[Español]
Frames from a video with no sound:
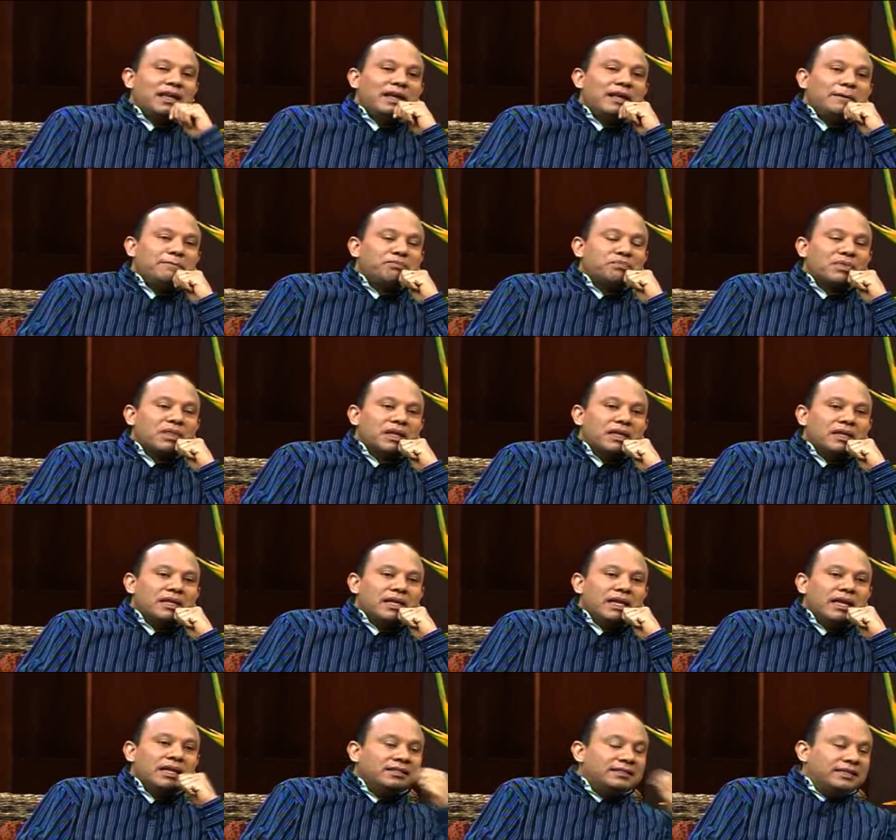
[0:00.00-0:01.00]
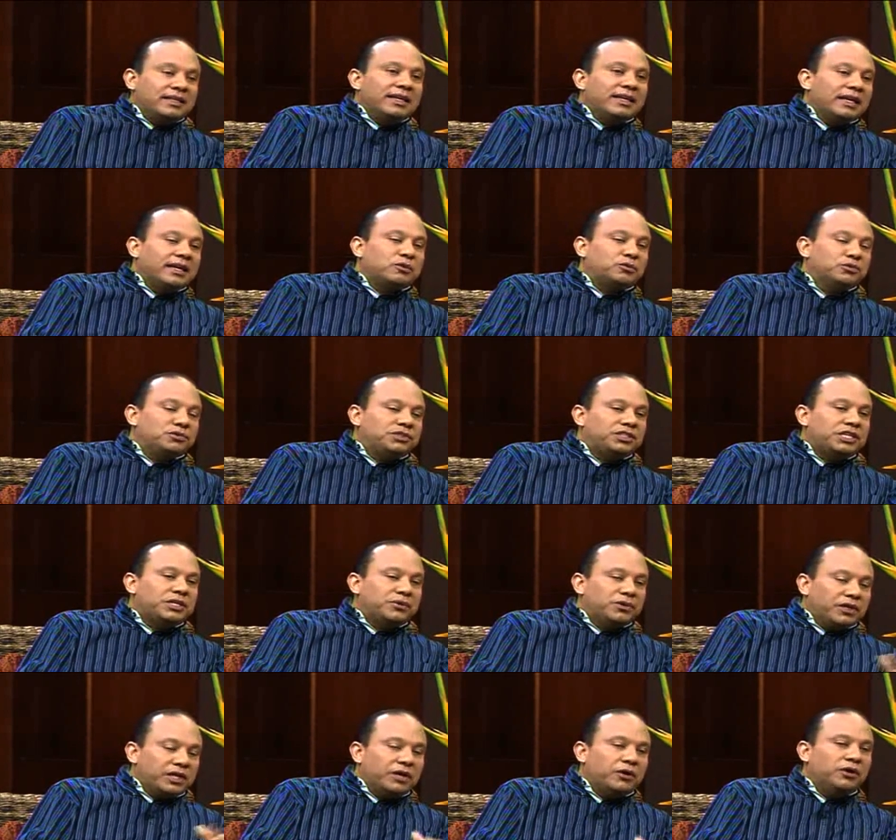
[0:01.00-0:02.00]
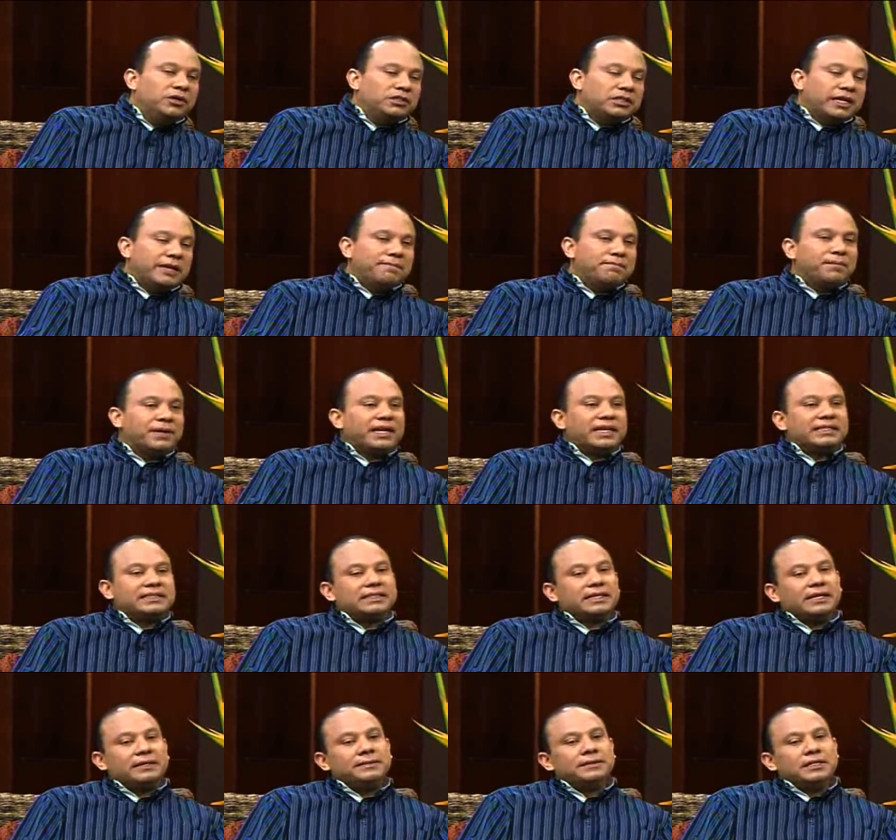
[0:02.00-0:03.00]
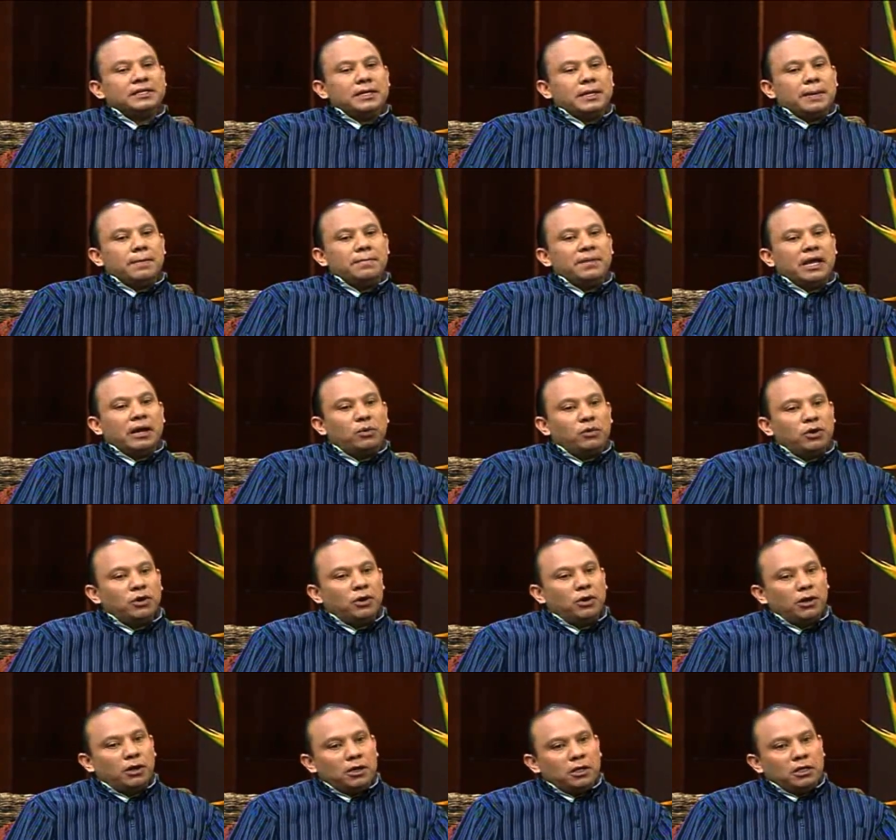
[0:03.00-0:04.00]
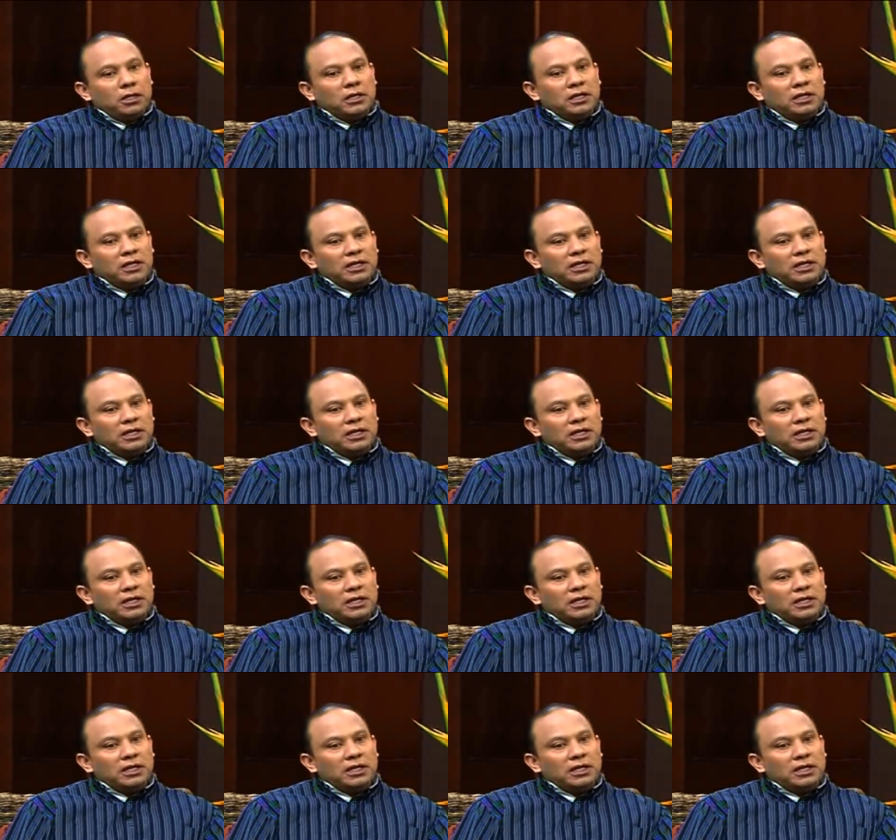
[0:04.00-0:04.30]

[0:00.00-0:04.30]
Eh, este ejecutivo de otra empresa me habló